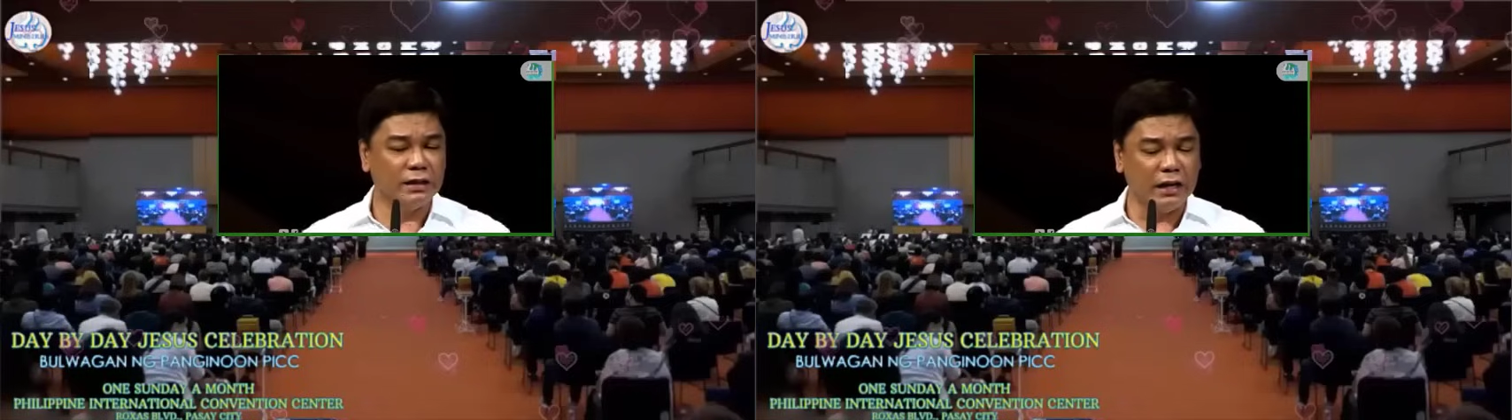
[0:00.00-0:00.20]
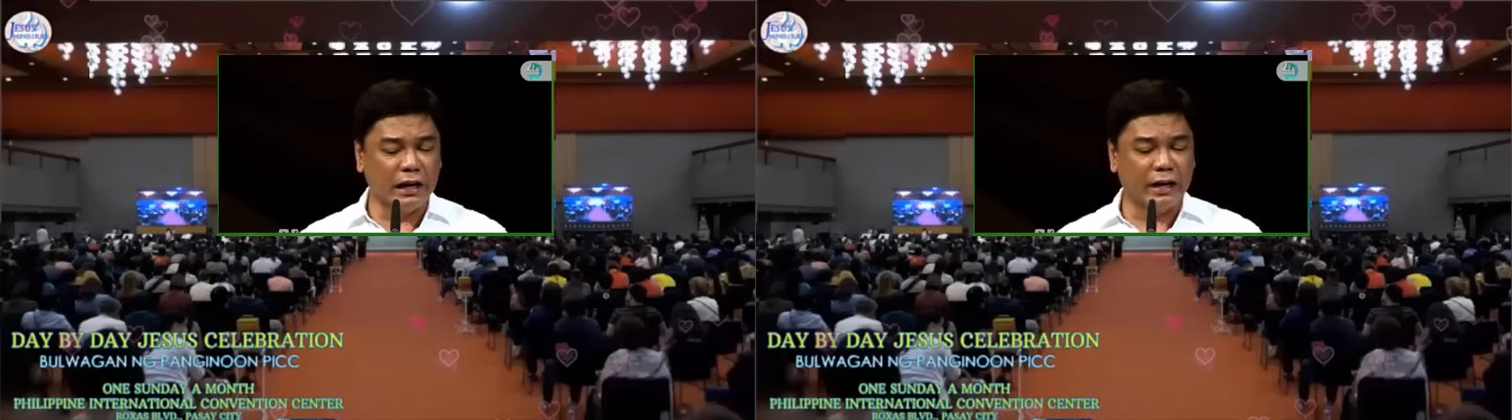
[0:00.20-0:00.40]
And
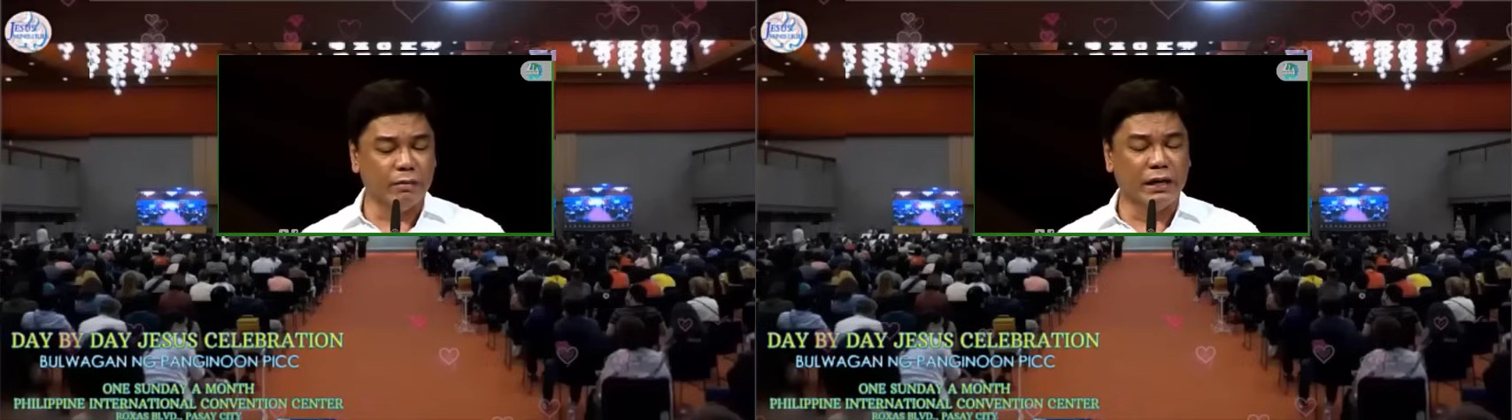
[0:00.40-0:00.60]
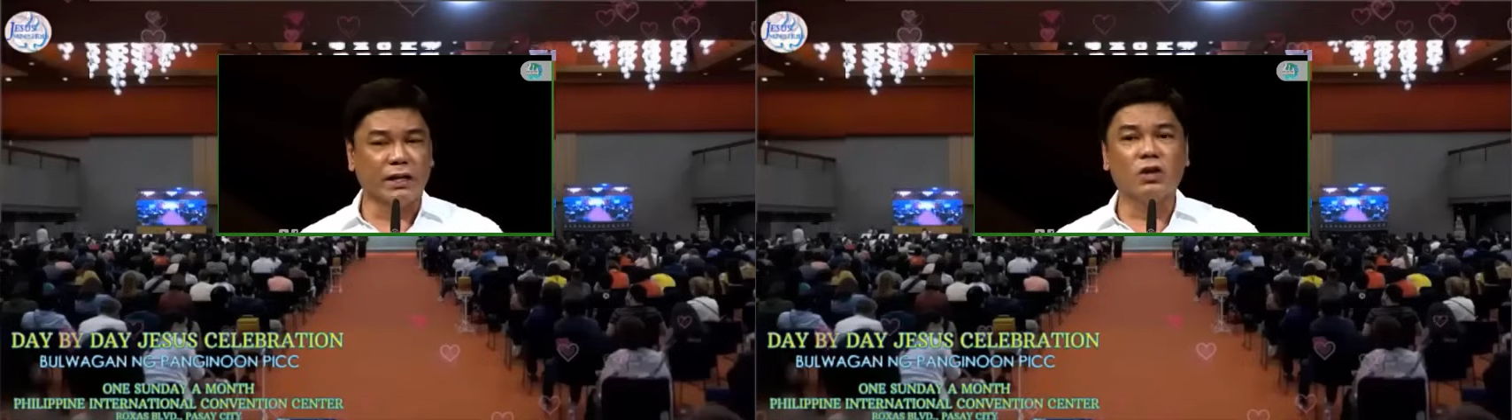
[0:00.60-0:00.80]
they
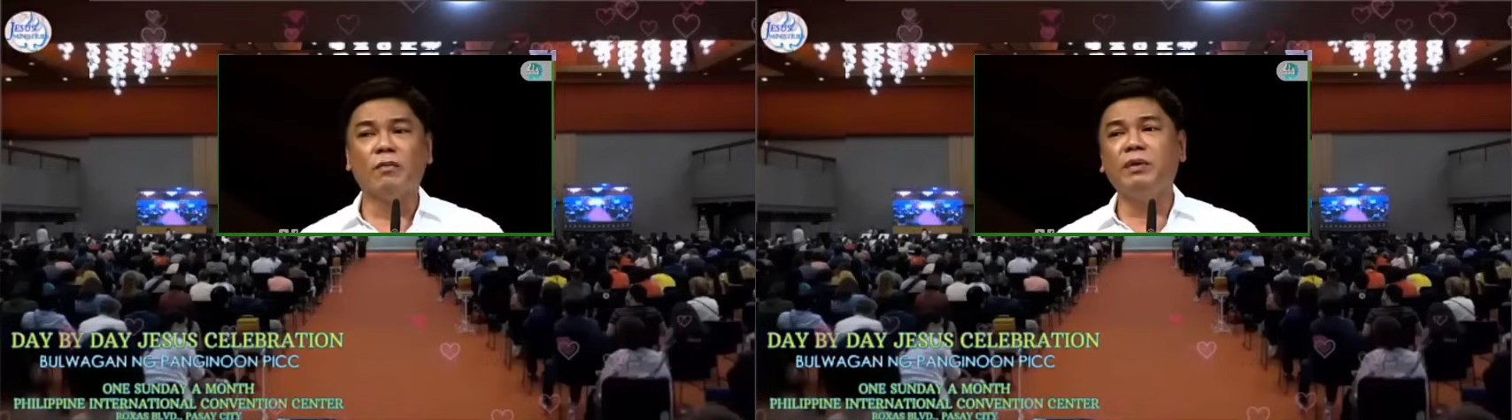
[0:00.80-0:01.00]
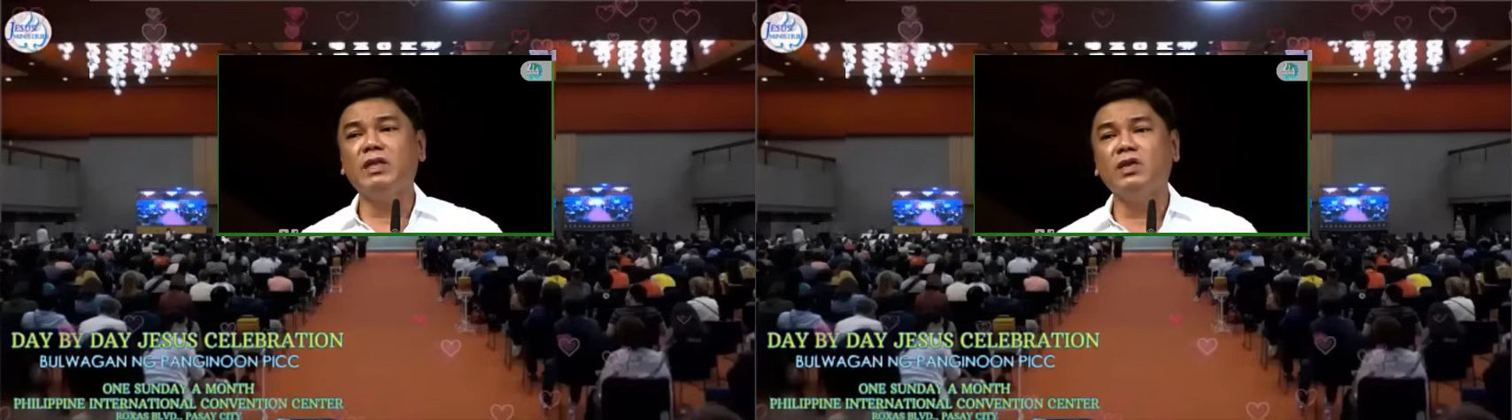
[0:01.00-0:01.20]
label it
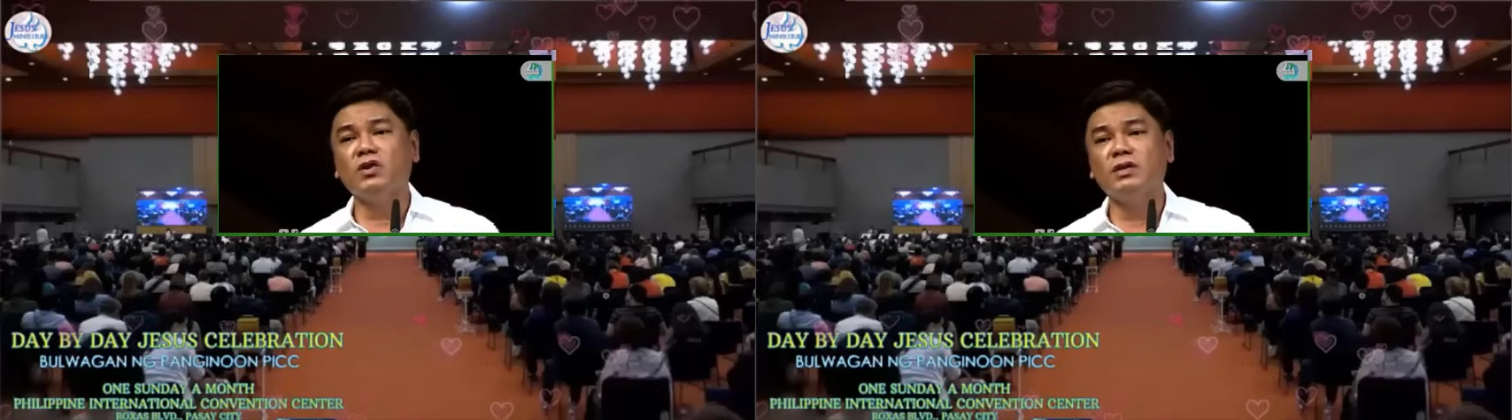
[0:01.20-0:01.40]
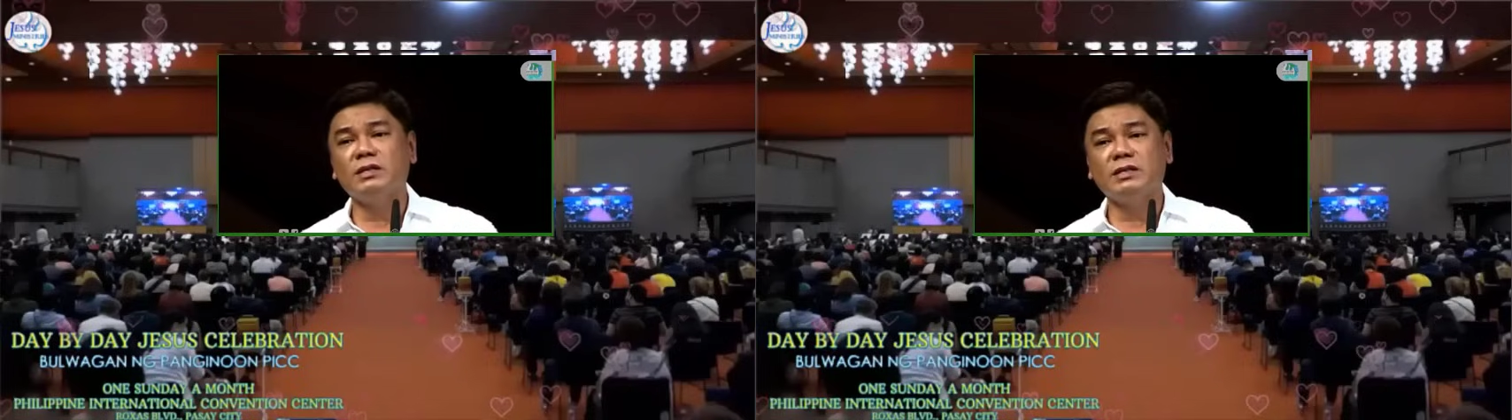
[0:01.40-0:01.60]

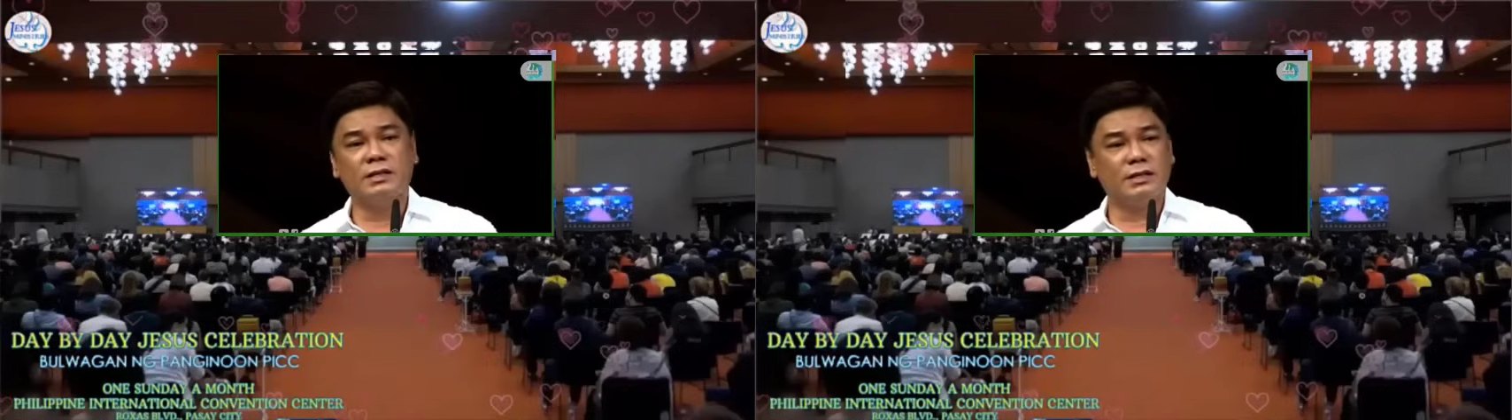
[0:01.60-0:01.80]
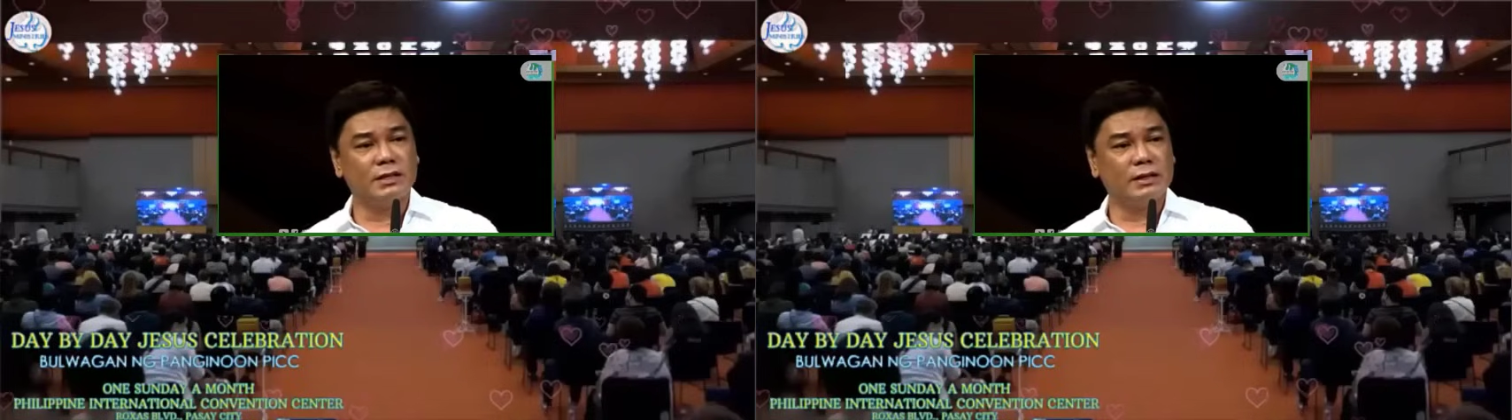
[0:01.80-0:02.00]

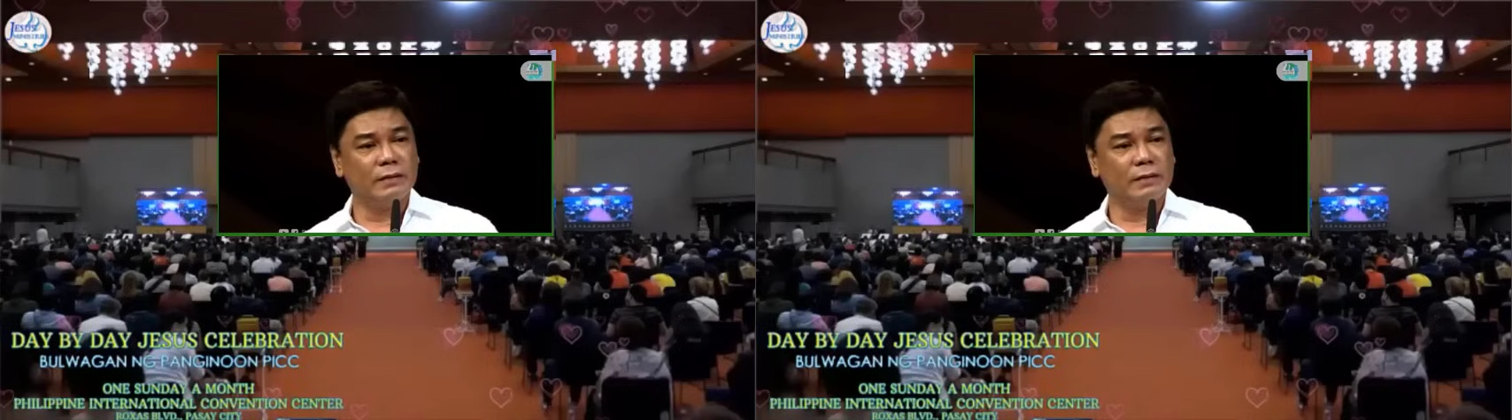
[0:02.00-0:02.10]
opinions.